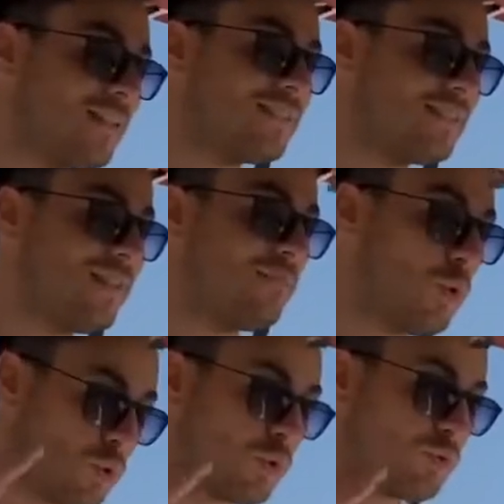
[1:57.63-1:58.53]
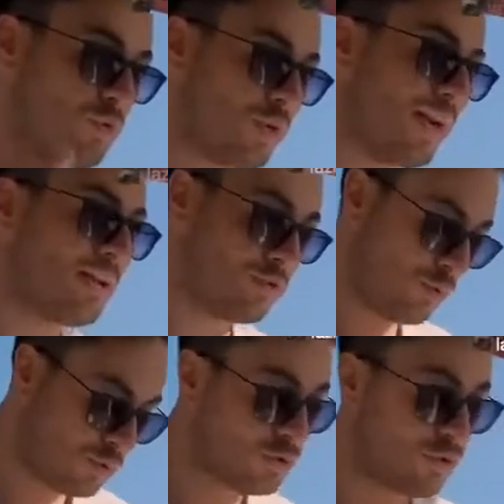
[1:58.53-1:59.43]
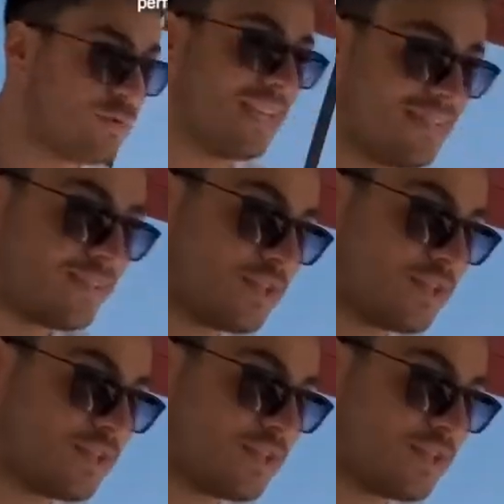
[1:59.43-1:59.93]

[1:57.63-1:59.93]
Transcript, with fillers: aslında motorsuz. Araç diyorum sonuçta bir deniz